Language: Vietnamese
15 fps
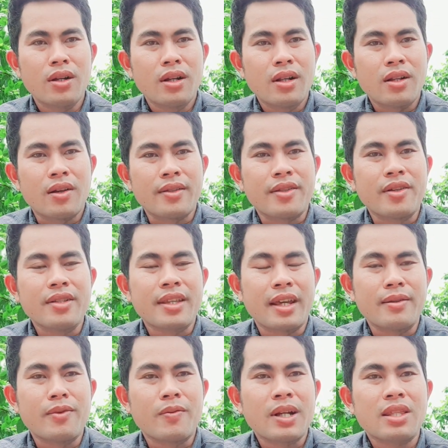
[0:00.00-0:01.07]
rồi chữa
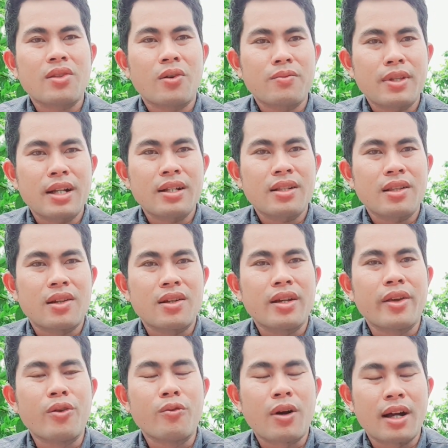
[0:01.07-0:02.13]
trị một cách tốt nhất và nó
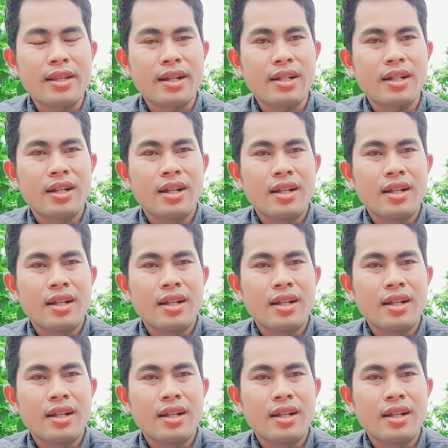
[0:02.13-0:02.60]
hiệu quả nhất.